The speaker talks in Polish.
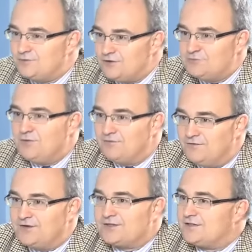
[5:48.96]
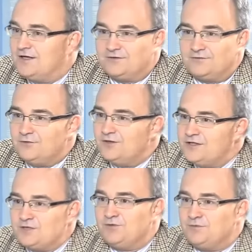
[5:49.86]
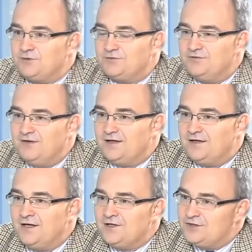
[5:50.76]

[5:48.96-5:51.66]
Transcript: liczbowy wojska, to w ogóle nie jest tak. porównywalne.